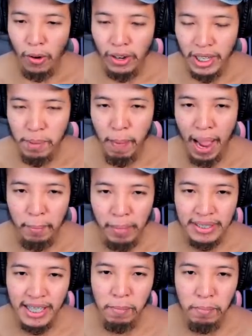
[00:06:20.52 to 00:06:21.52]
งคนนี้ปาก
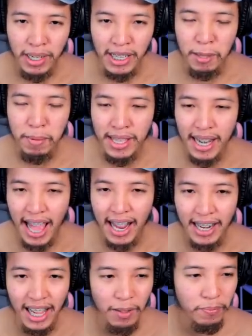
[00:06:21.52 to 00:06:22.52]
ไม่แซบเหมือน EP แร
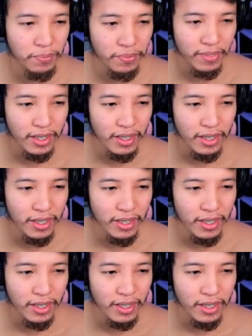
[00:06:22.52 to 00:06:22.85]
กนะครับ